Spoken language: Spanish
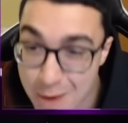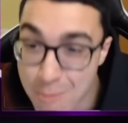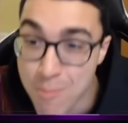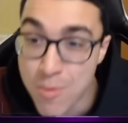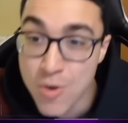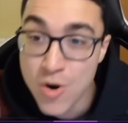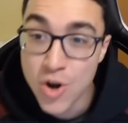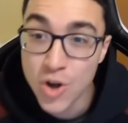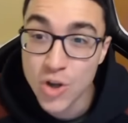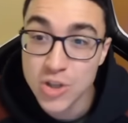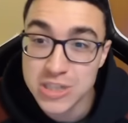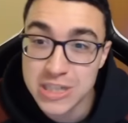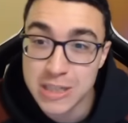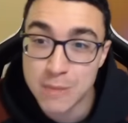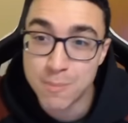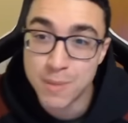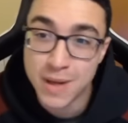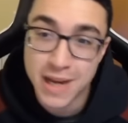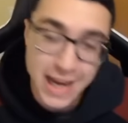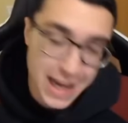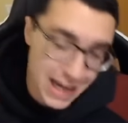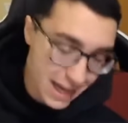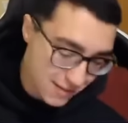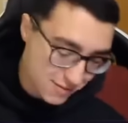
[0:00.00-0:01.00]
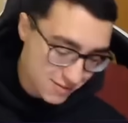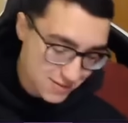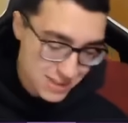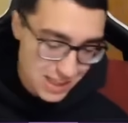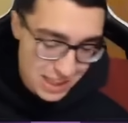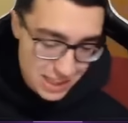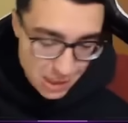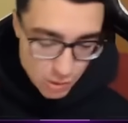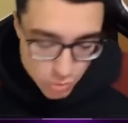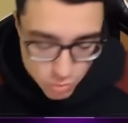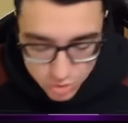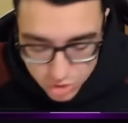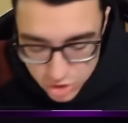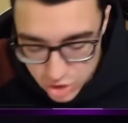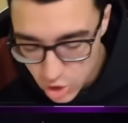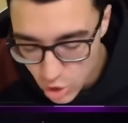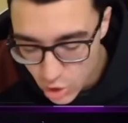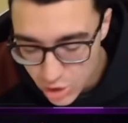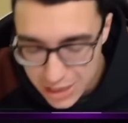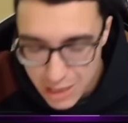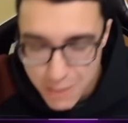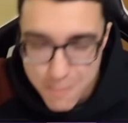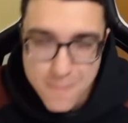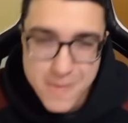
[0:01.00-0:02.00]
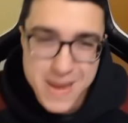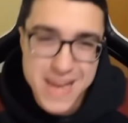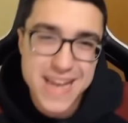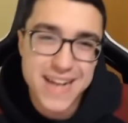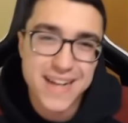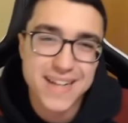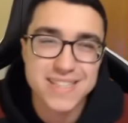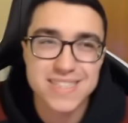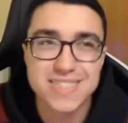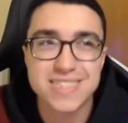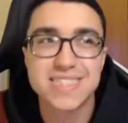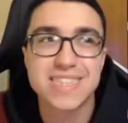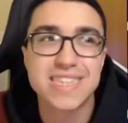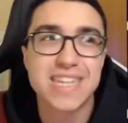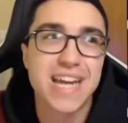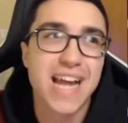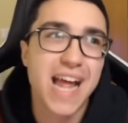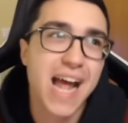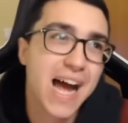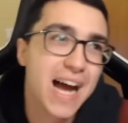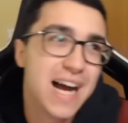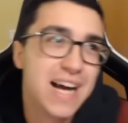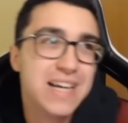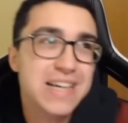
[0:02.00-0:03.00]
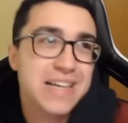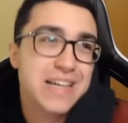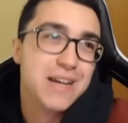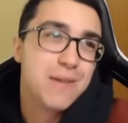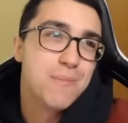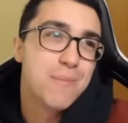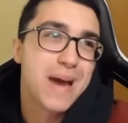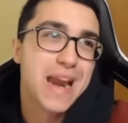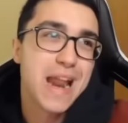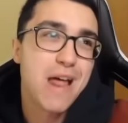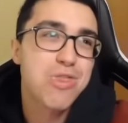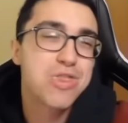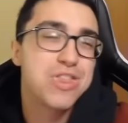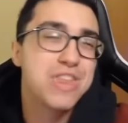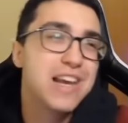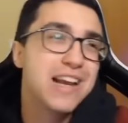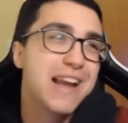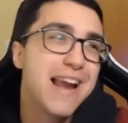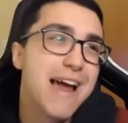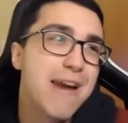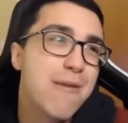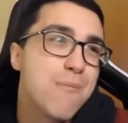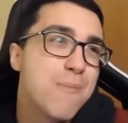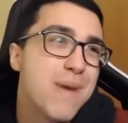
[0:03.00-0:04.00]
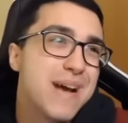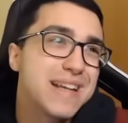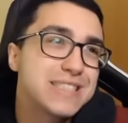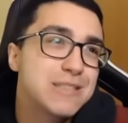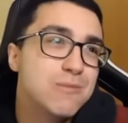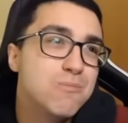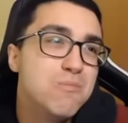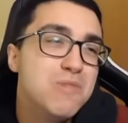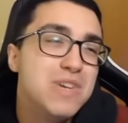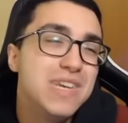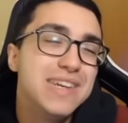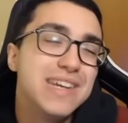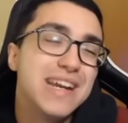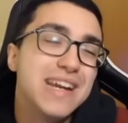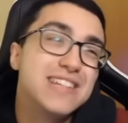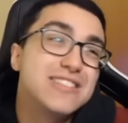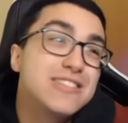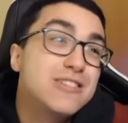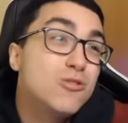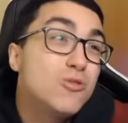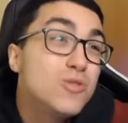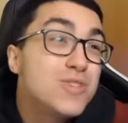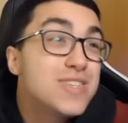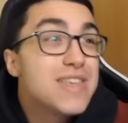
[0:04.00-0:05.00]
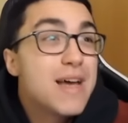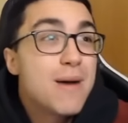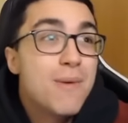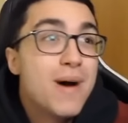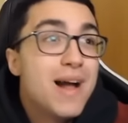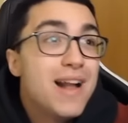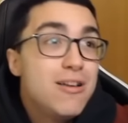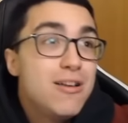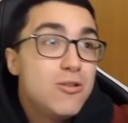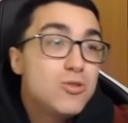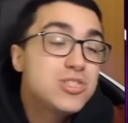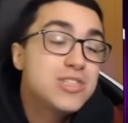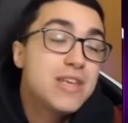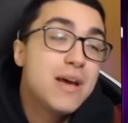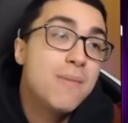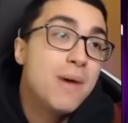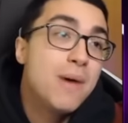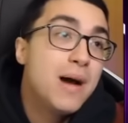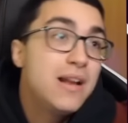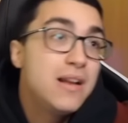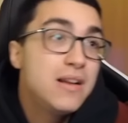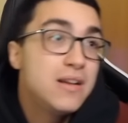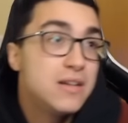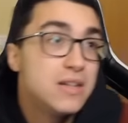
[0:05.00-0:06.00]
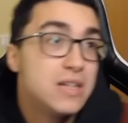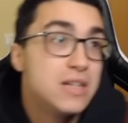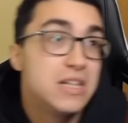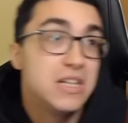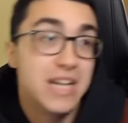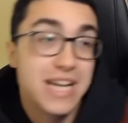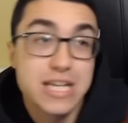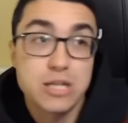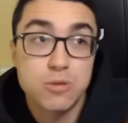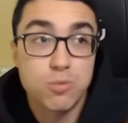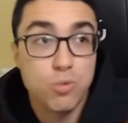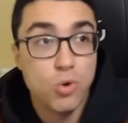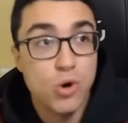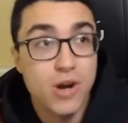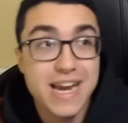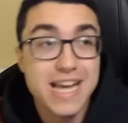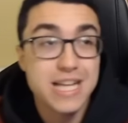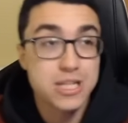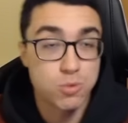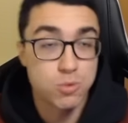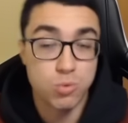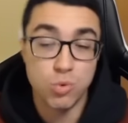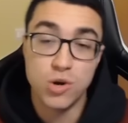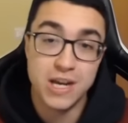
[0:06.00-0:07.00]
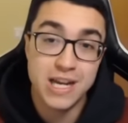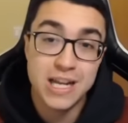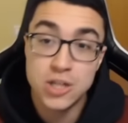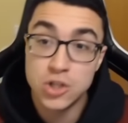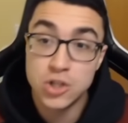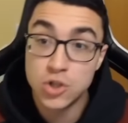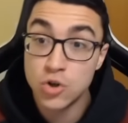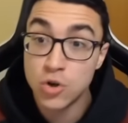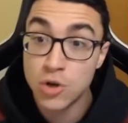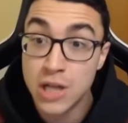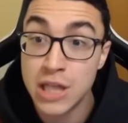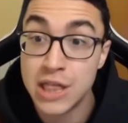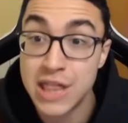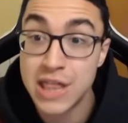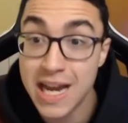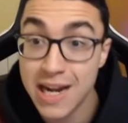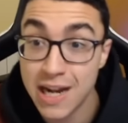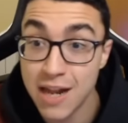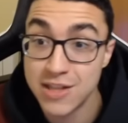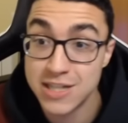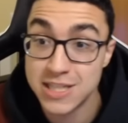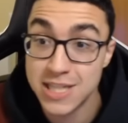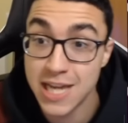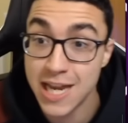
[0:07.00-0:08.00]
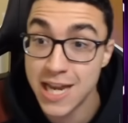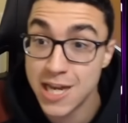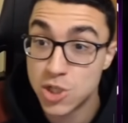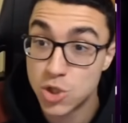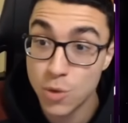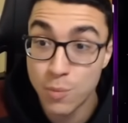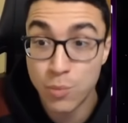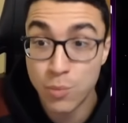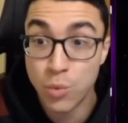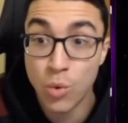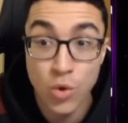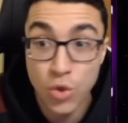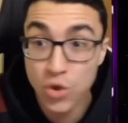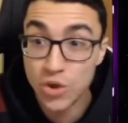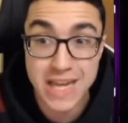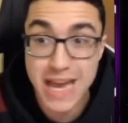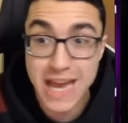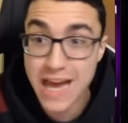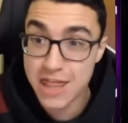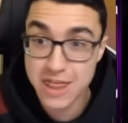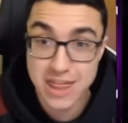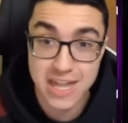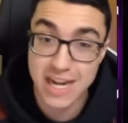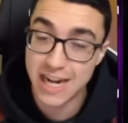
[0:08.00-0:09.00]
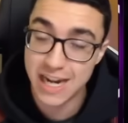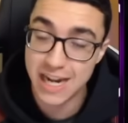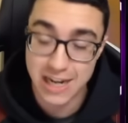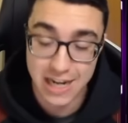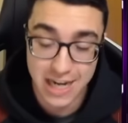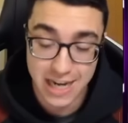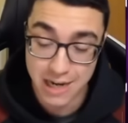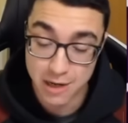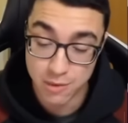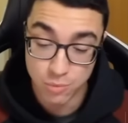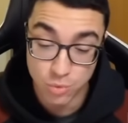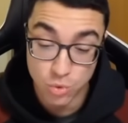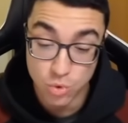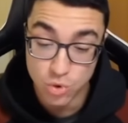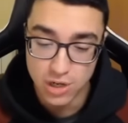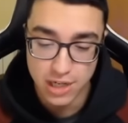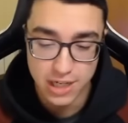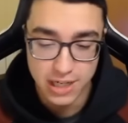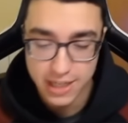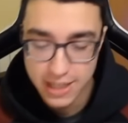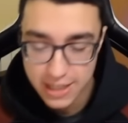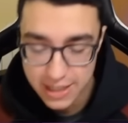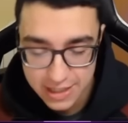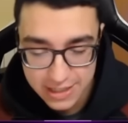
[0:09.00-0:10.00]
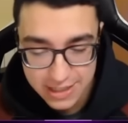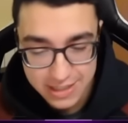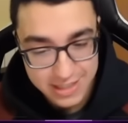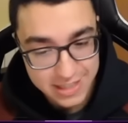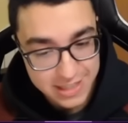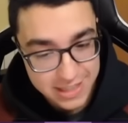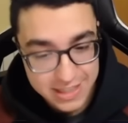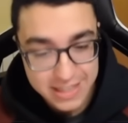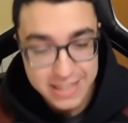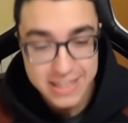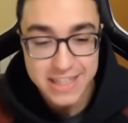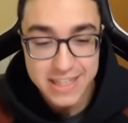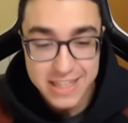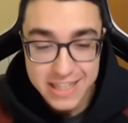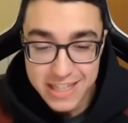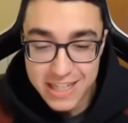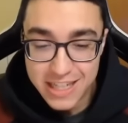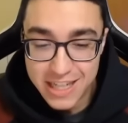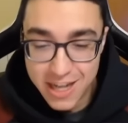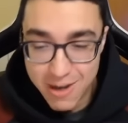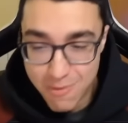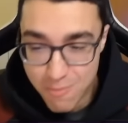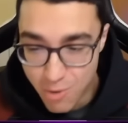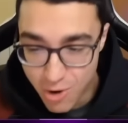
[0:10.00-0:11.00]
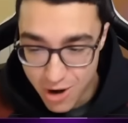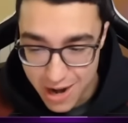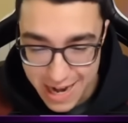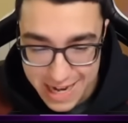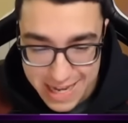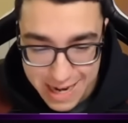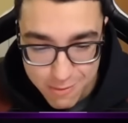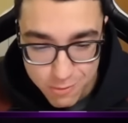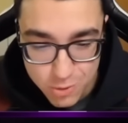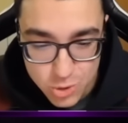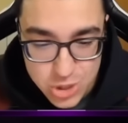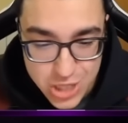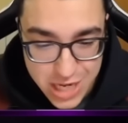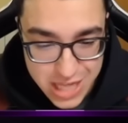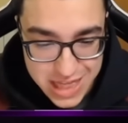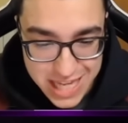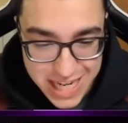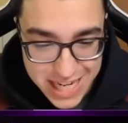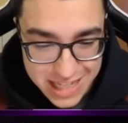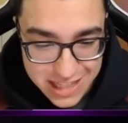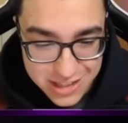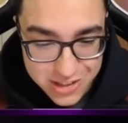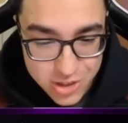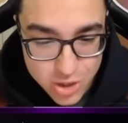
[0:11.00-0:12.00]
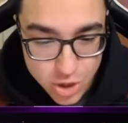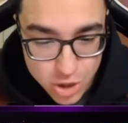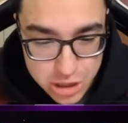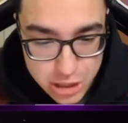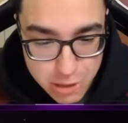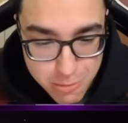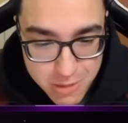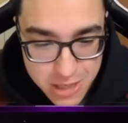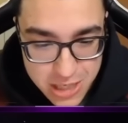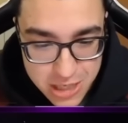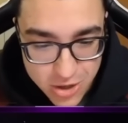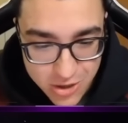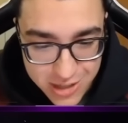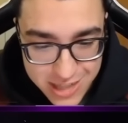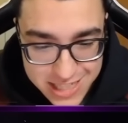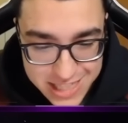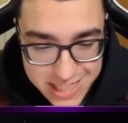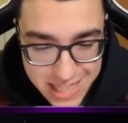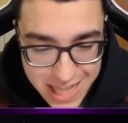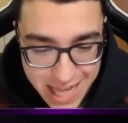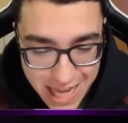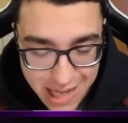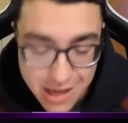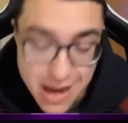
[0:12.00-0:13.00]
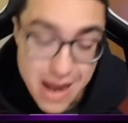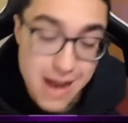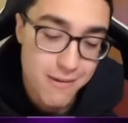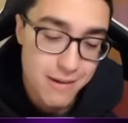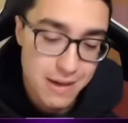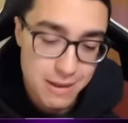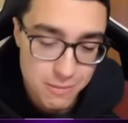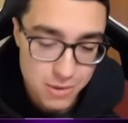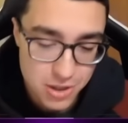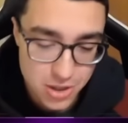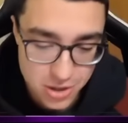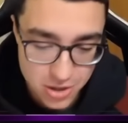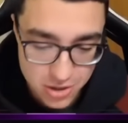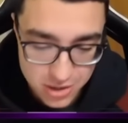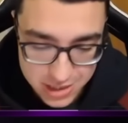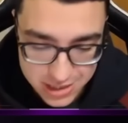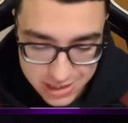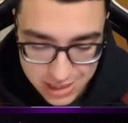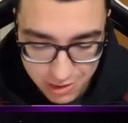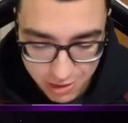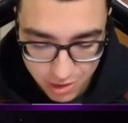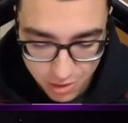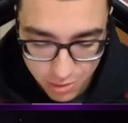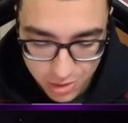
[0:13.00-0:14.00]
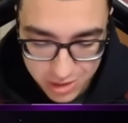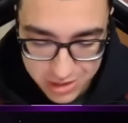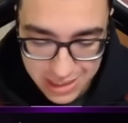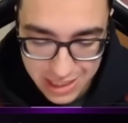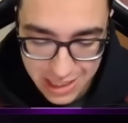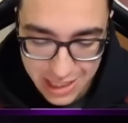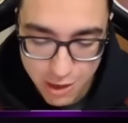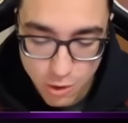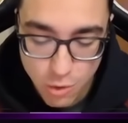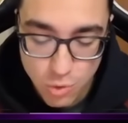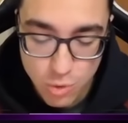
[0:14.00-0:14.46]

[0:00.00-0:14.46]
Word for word: protip, gente? De un totem extra. Para ciclar más minas. No está mal, no está mal. Es buena, es buena. Yo quizá gracias a eso puedo ya hacer el, bucle, ¿eh? Molaría mucho hacer 2 millones de daño Ah, vale, pero no, este robot tiene